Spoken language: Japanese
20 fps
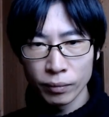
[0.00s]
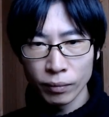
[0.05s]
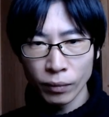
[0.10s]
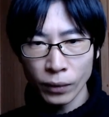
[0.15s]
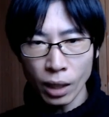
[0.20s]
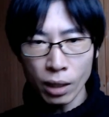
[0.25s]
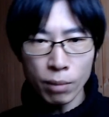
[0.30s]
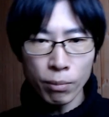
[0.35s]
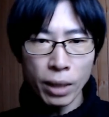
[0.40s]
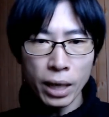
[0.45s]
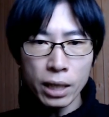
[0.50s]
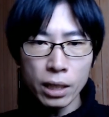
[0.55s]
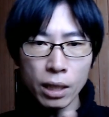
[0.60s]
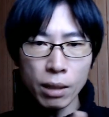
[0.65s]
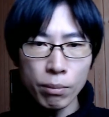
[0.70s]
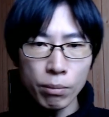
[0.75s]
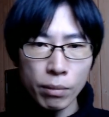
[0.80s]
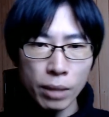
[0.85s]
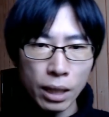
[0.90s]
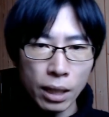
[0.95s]
ただ
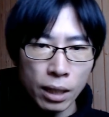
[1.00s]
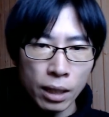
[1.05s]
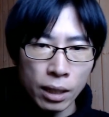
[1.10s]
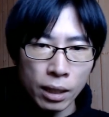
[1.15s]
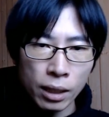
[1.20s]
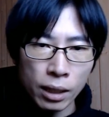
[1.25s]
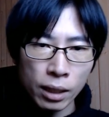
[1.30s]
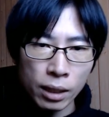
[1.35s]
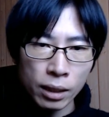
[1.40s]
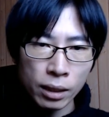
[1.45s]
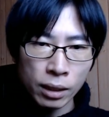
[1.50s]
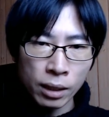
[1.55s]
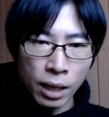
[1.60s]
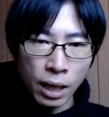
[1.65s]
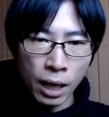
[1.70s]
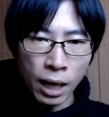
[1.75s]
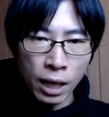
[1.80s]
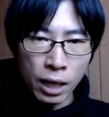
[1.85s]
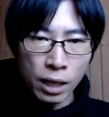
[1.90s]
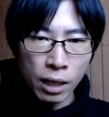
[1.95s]
マイナンバーが
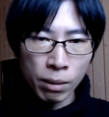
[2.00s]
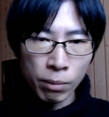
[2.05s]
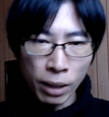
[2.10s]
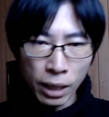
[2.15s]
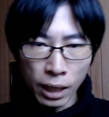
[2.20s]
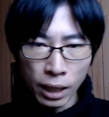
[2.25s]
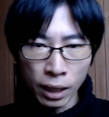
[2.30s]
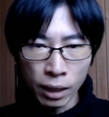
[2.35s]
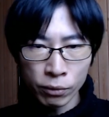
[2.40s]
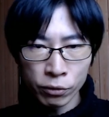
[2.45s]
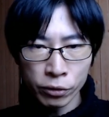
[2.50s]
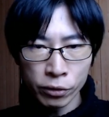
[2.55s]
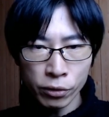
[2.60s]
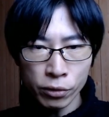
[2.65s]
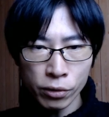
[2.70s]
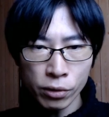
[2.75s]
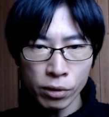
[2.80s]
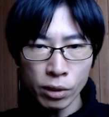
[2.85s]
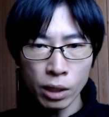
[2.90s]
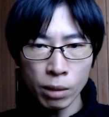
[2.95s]
あれば普
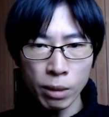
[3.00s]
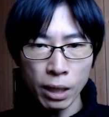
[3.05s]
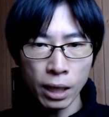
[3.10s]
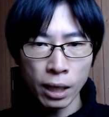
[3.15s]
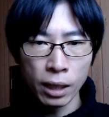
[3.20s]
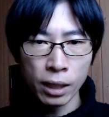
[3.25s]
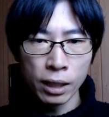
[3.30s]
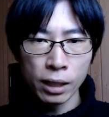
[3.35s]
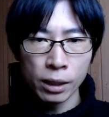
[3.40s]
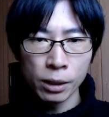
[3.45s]
及すれば